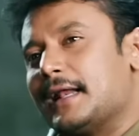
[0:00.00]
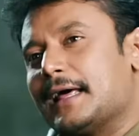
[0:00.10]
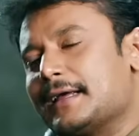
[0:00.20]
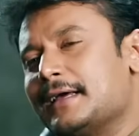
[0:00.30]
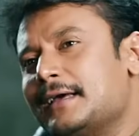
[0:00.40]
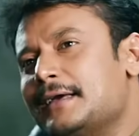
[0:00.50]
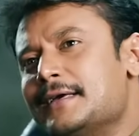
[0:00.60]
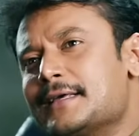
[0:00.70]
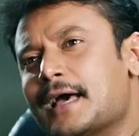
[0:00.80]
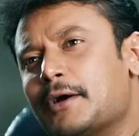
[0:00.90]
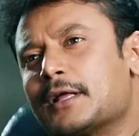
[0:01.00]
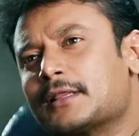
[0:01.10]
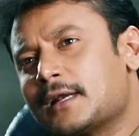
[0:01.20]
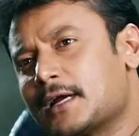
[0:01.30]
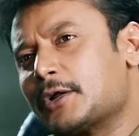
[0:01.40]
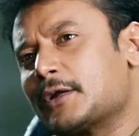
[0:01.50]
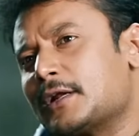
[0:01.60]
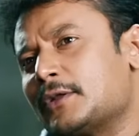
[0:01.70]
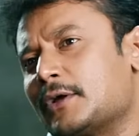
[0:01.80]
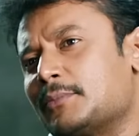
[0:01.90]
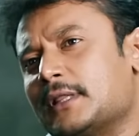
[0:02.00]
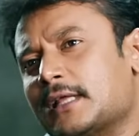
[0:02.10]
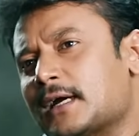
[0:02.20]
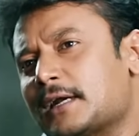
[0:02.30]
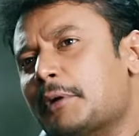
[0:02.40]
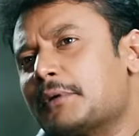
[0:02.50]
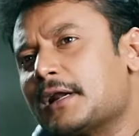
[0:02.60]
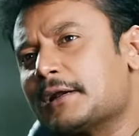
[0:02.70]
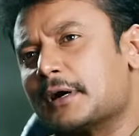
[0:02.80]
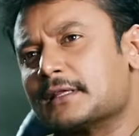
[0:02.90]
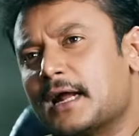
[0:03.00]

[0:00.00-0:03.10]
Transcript: ये बता अगर कोई सरफिरा तेरी बीवी को उठा कर ले जाएगा तो